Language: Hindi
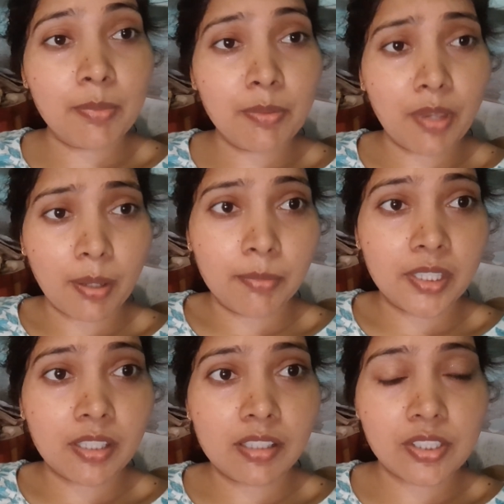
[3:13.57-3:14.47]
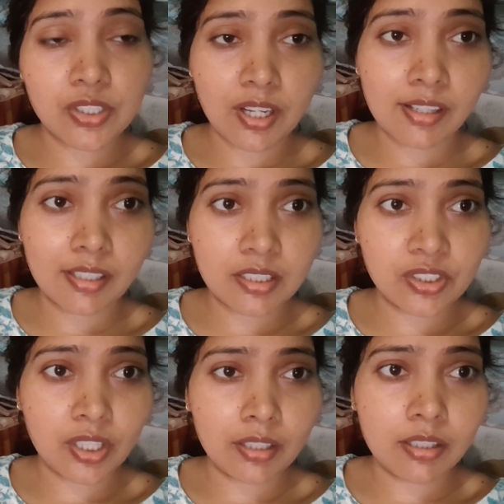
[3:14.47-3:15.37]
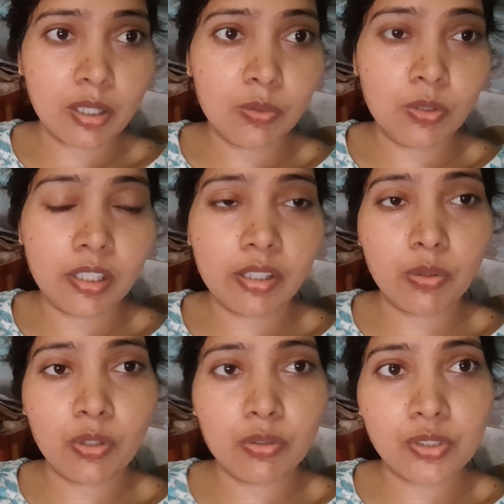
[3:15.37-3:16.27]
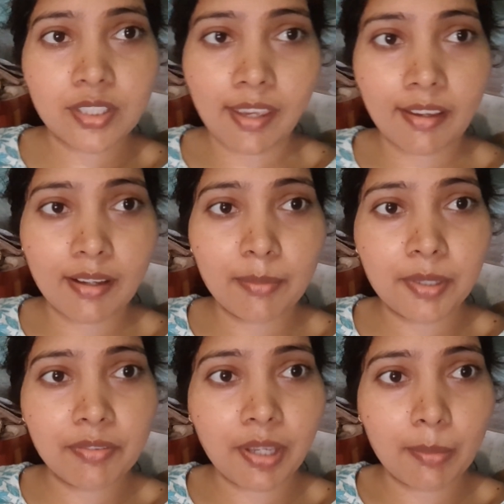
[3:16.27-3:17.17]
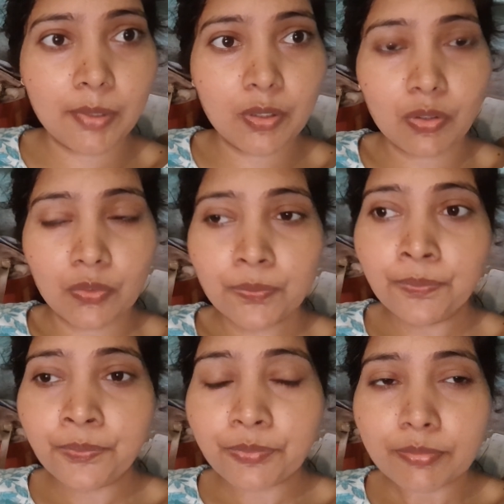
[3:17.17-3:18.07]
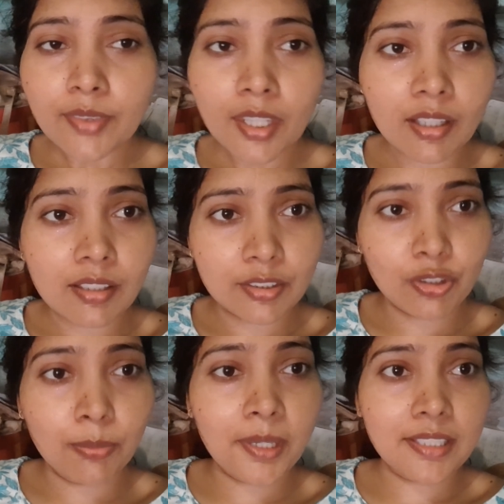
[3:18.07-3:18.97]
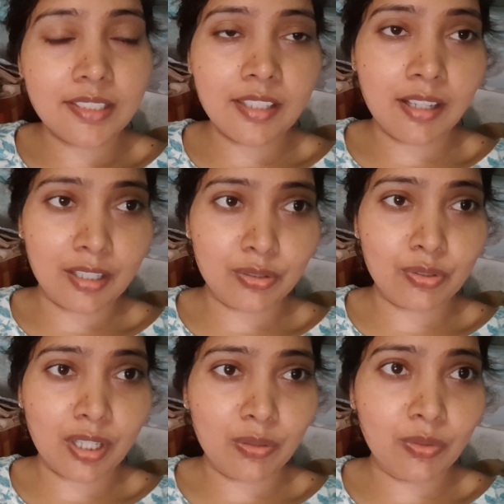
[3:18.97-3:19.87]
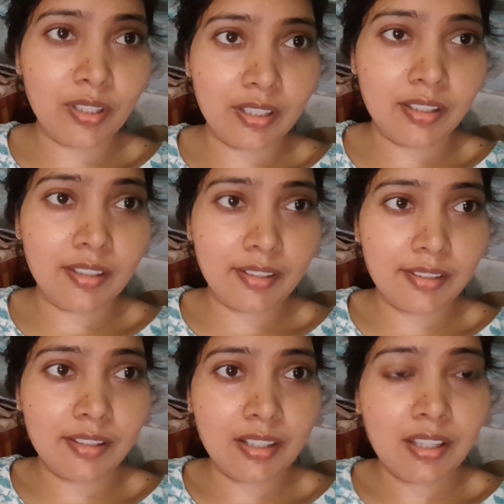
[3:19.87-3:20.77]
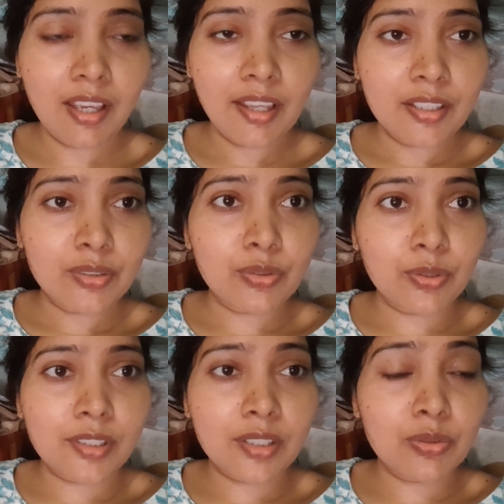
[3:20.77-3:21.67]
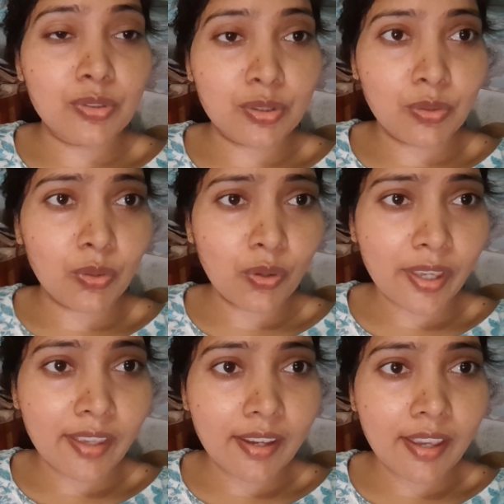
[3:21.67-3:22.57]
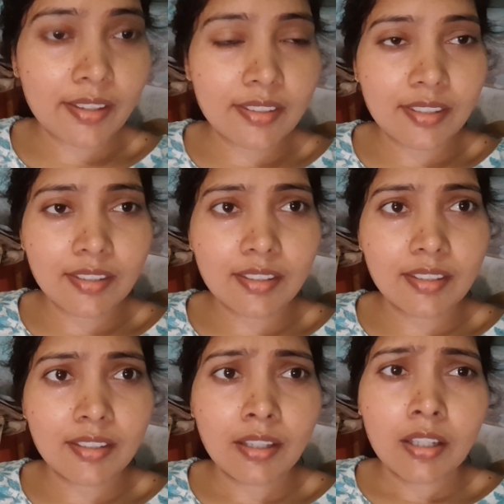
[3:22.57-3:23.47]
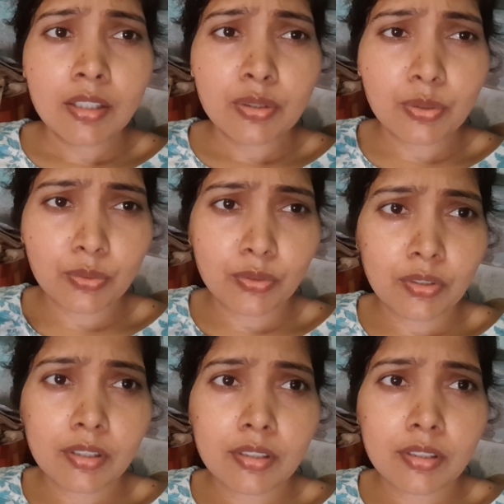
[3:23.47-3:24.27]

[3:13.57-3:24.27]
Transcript: मैं अपनी फैमिली के लिए स्टैंड लेना जानता हूँ अगर कोई कुछ कहेगा मेरी फैमिली को हाँ, तो मैं ऐसे ही हाथ उठाऊँगा है ना तो ये दूसरों को कह रहा है कि तू